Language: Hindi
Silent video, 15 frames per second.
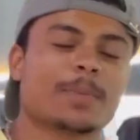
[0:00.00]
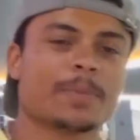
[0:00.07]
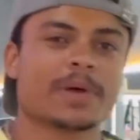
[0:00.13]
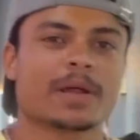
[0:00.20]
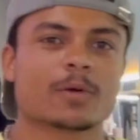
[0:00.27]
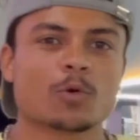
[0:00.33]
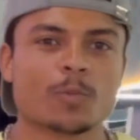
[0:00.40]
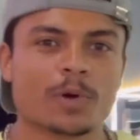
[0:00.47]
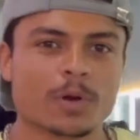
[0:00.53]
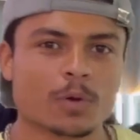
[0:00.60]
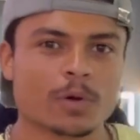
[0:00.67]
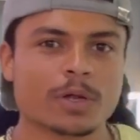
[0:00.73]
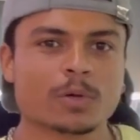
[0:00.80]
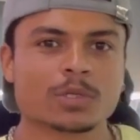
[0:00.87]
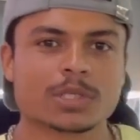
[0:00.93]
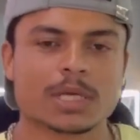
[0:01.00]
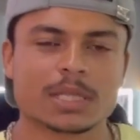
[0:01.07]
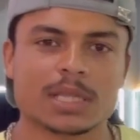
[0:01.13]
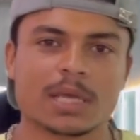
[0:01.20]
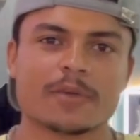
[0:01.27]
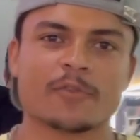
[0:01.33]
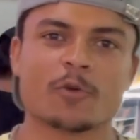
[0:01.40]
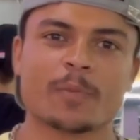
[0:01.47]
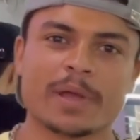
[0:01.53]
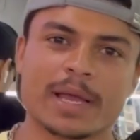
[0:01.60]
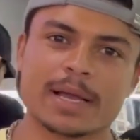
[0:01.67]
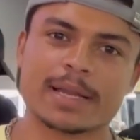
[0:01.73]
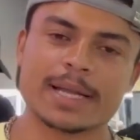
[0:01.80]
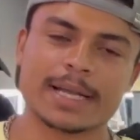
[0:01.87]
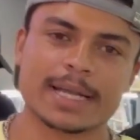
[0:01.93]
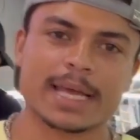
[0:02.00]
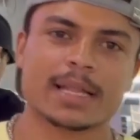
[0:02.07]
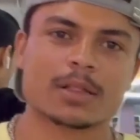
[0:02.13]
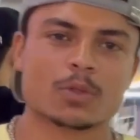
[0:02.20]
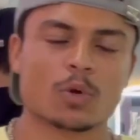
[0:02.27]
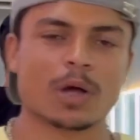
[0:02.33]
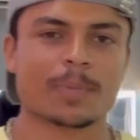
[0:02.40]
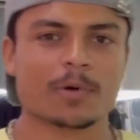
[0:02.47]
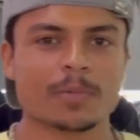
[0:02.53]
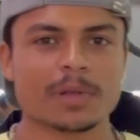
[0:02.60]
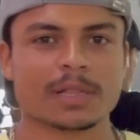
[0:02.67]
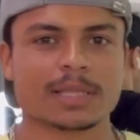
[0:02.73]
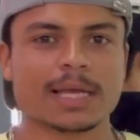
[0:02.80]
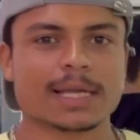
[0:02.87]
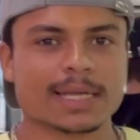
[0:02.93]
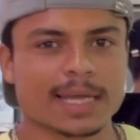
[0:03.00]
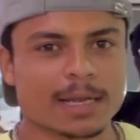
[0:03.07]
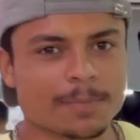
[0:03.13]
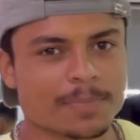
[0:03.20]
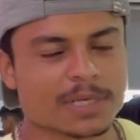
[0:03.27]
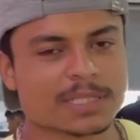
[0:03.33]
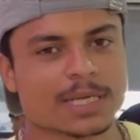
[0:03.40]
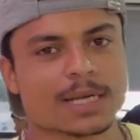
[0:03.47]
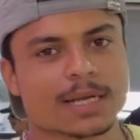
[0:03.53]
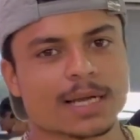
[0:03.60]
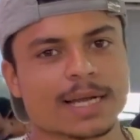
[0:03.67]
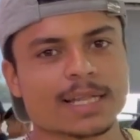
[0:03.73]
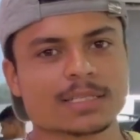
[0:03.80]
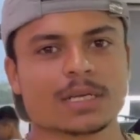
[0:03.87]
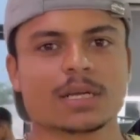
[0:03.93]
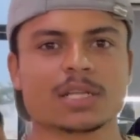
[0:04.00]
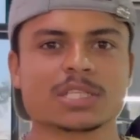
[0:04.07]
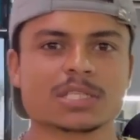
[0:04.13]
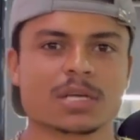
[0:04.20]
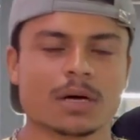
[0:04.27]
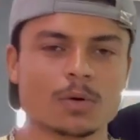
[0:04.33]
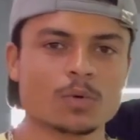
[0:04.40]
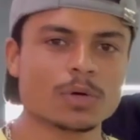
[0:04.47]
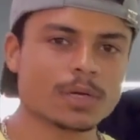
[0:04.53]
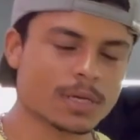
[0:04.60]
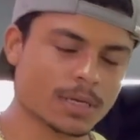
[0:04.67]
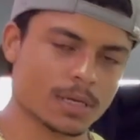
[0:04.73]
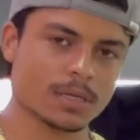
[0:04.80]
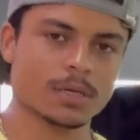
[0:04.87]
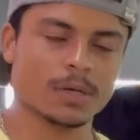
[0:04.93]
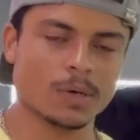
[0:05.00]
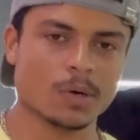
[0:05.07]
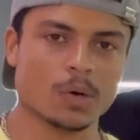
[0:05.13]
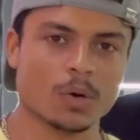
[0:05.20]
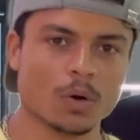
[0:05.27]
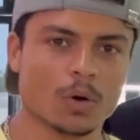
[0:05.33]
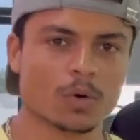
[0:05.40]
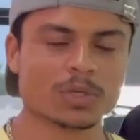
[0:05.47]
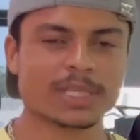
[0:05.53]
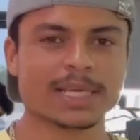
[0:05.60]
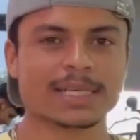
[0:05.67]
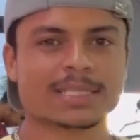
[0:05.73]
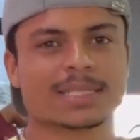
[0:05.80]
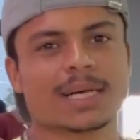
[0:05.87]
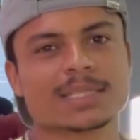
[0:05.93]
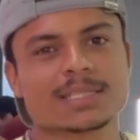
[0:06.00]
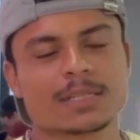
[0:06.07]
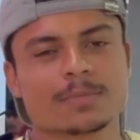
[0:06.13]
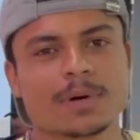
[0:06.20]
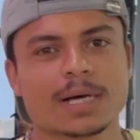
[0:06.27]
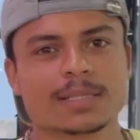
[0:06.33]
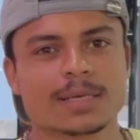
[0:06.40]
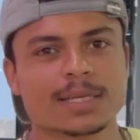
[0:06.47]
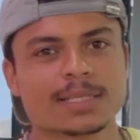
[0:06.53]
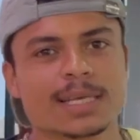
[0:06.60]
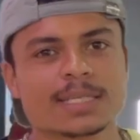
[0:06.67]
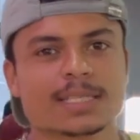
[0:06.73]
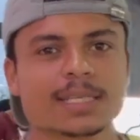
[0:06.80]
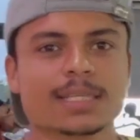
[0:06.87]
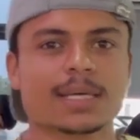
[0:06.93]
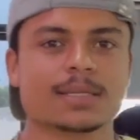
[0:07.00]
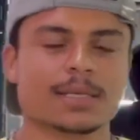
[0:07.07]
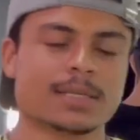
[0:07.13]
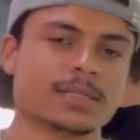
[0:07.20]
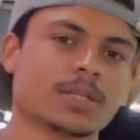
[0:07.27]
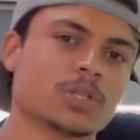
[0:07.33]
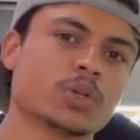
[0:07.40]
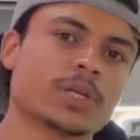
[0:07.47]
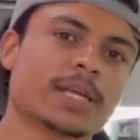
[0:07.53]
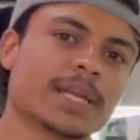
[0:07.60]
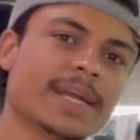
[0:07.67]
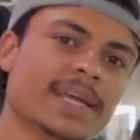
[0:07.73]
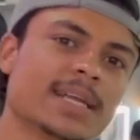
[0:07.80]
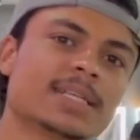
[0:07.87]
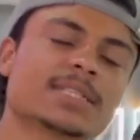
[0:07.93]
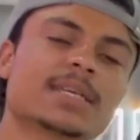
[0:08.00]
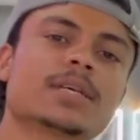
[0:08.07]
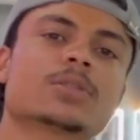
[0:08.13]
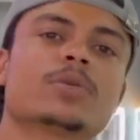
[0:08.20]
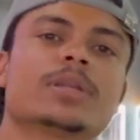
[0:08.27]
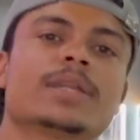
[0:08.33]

आप मेरा कूपन कोड यूज़ करते हैं क्यूपी एंग्री टेन तो आपको मिलता है टेन परसेंट का एडिशनल डिस्काउंट और उसी के साथ साथ बात करी जाए इसके अंदर जो इंग्रेडिएंट्स हैं तो